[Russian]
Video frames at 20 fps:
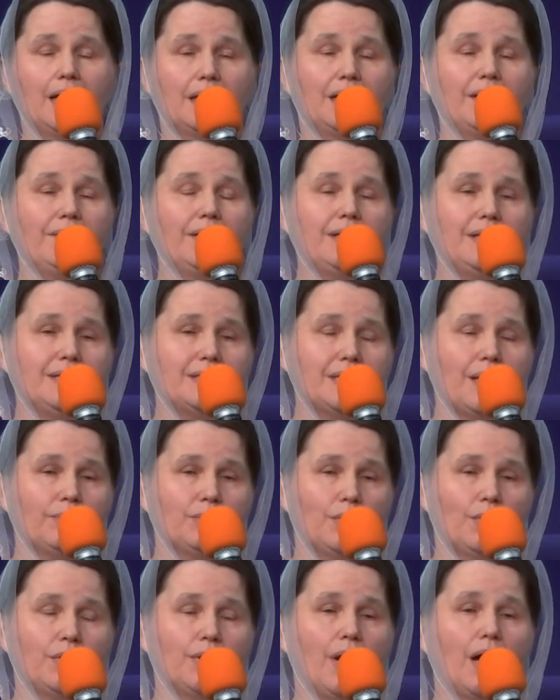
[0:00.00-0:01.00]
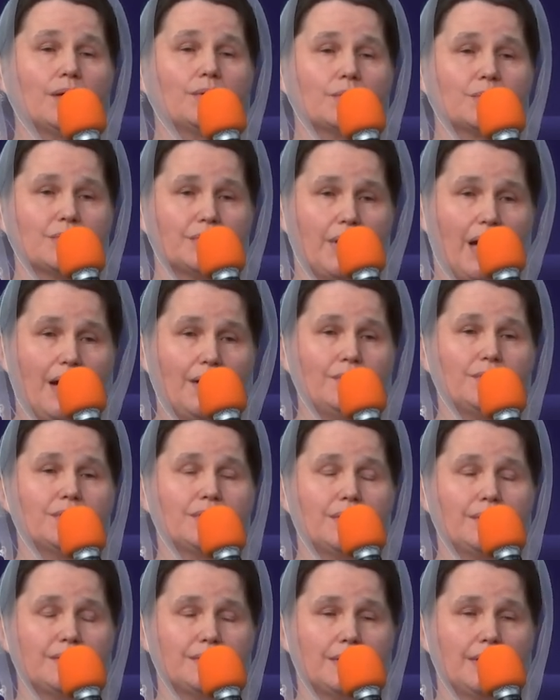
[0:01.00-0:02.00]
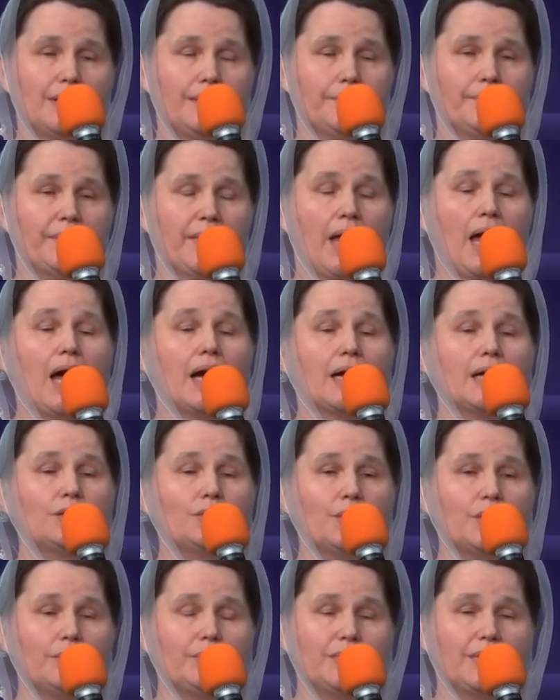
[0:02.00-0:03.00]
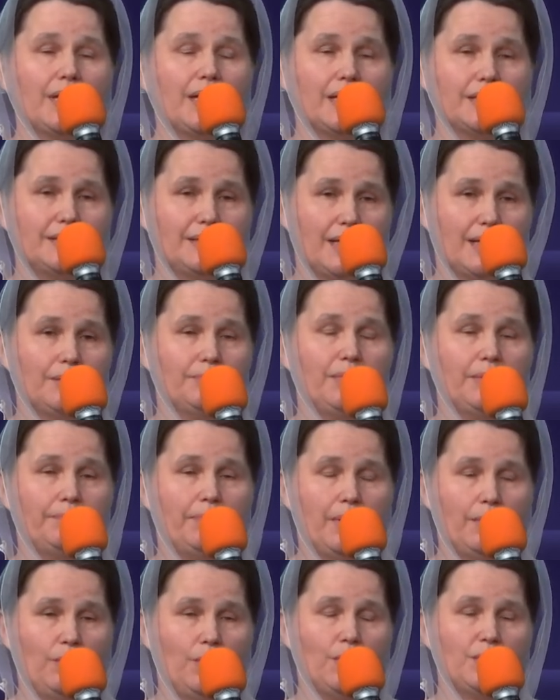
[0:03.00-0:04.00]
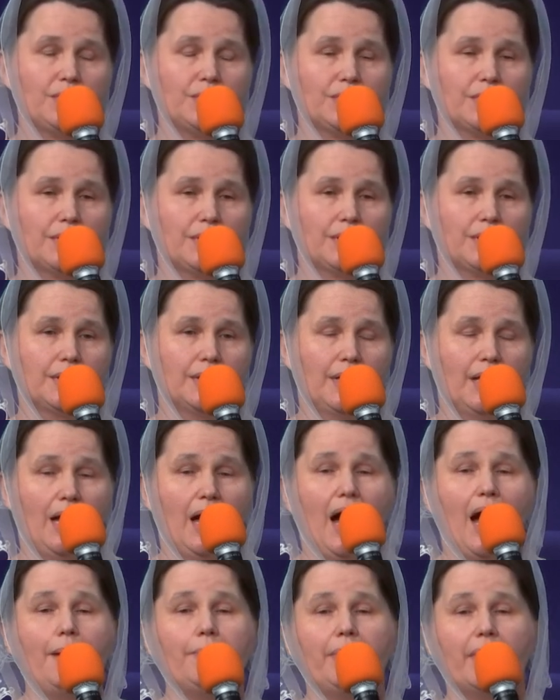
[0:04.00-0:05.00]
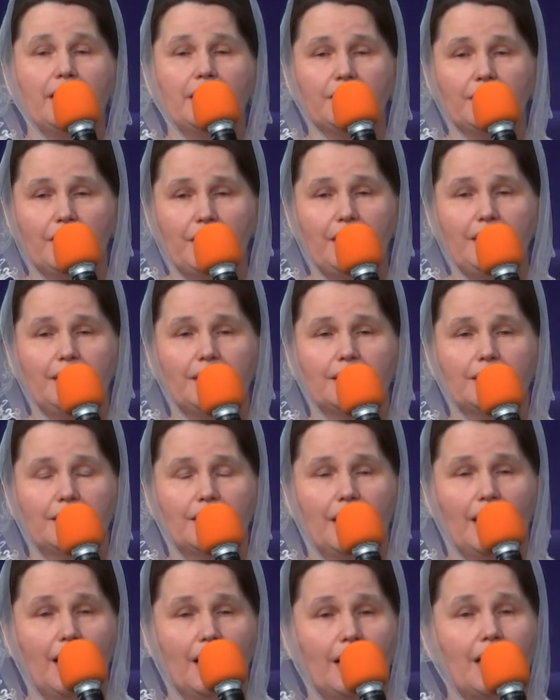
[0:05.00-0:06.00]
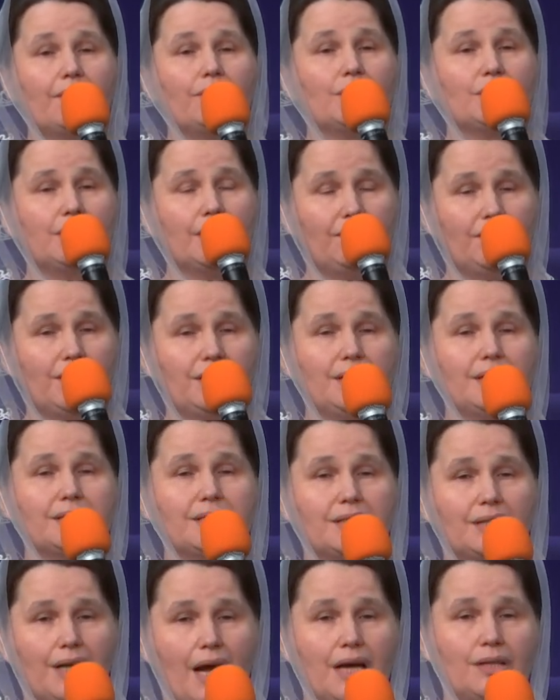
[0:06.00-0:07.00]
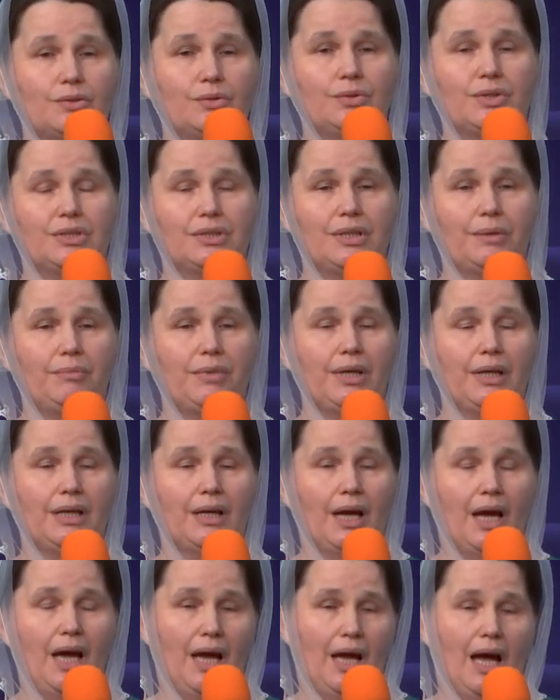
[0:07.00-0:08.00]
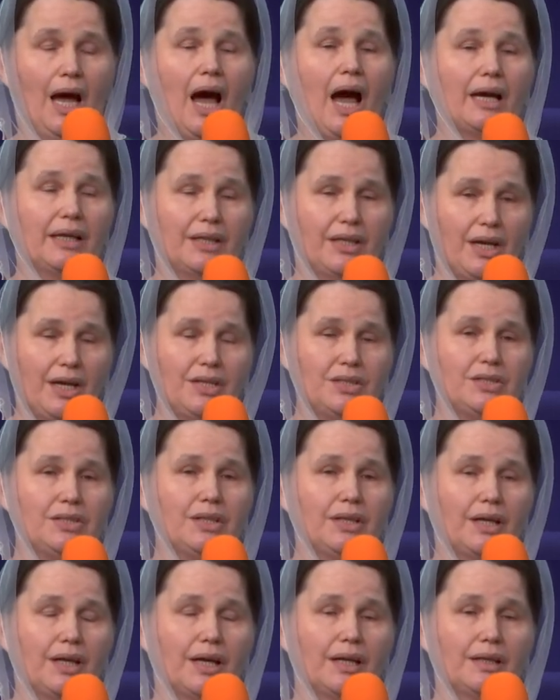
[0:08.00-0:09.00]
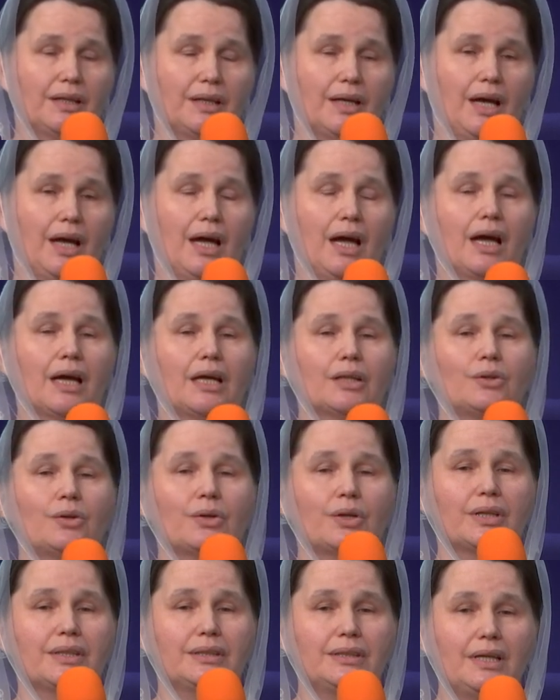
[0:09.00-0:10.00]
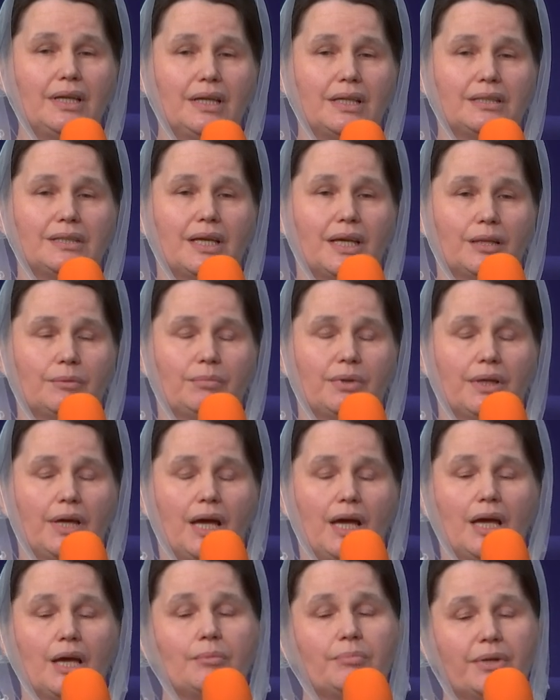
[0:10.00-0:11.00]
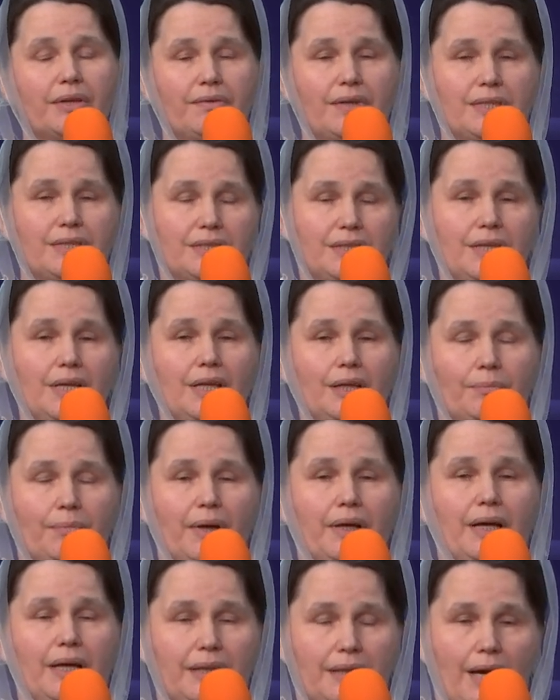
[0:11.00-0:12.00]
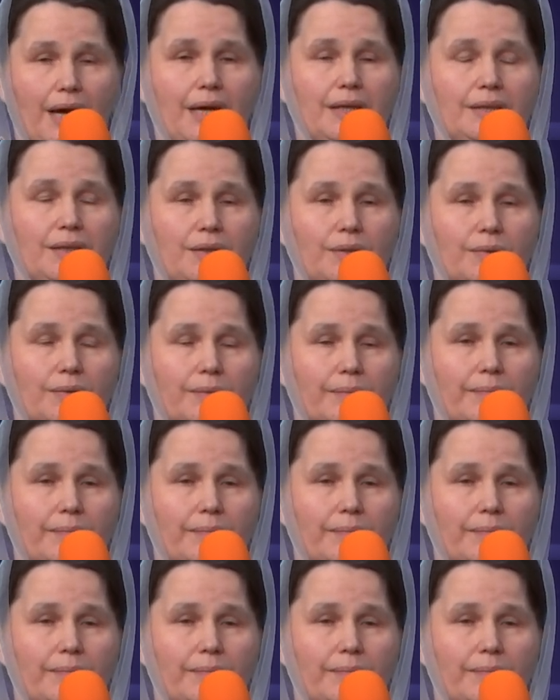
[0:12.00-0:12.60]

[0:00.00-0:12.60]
Говори со мной о нуждающихся, которым ты хотел бы помочь, о больных, кого ты видел страждущими – о грешниках, которых ты хотел бы привести к покаянию.